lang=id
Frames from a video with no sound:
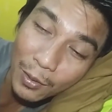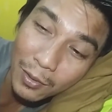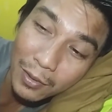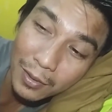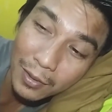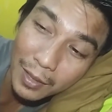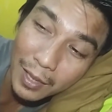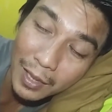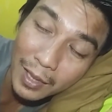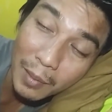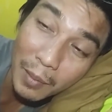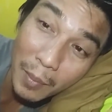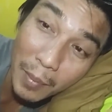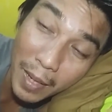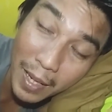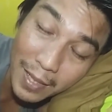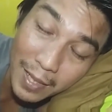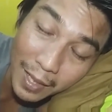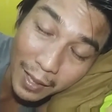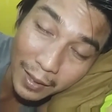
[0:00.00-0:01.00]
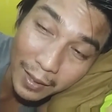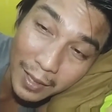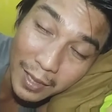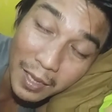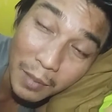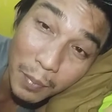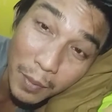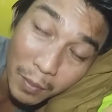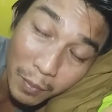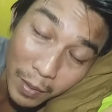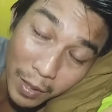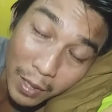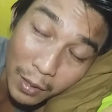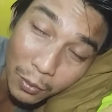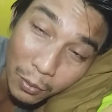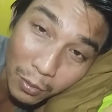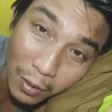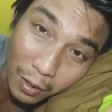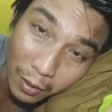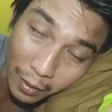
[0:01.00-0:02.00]
itu kita membiasakan disiplin
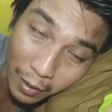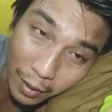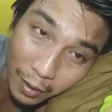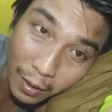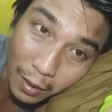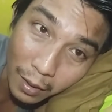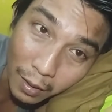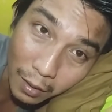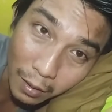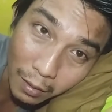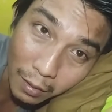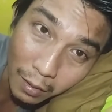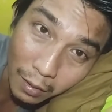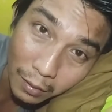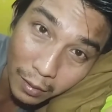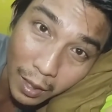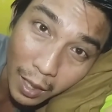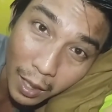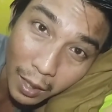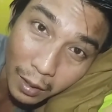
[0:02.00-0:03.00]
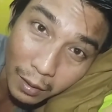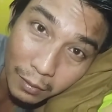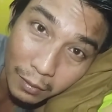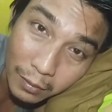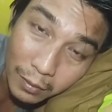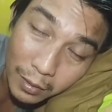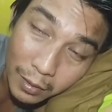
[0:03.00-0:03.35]
begitu lah, geng uh, agar